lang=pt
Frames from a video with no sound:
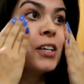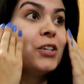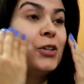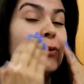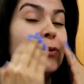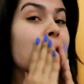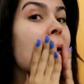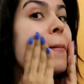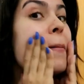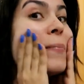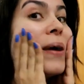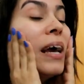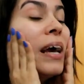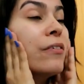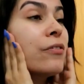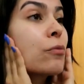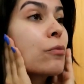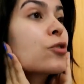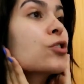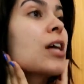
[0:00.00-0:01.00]
e o
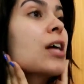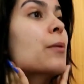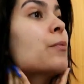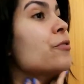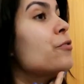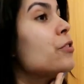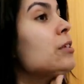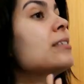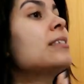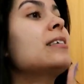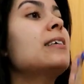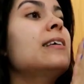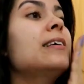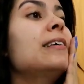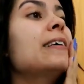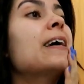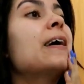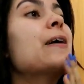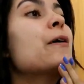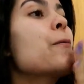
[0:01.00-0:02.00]
bebê, vamos dar uma
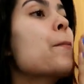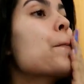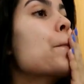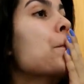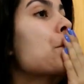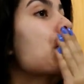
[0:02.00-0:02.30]
voltinha.